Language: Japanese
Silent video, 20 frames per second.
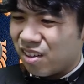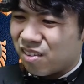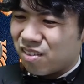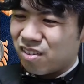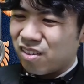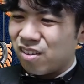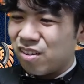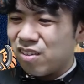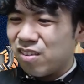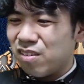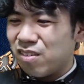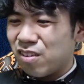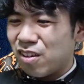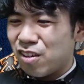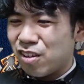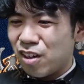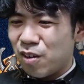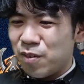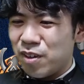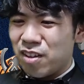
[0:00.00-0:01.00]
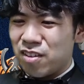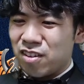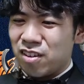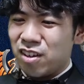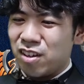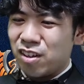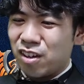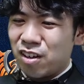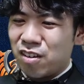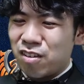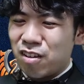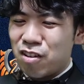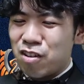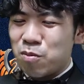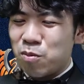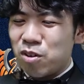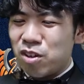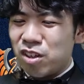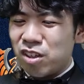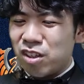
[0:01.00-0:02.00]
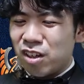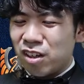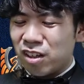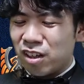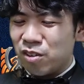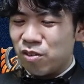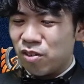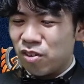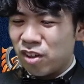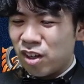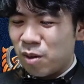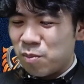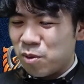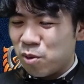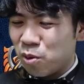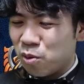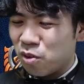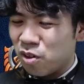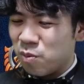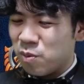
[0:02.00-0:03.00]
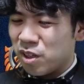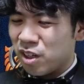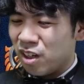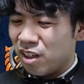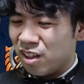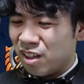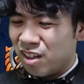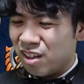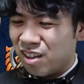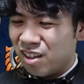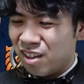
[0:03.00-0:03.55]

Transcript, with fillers: 全然ダメなんじゃない？なんか久しぶりになんか紙送りみたいな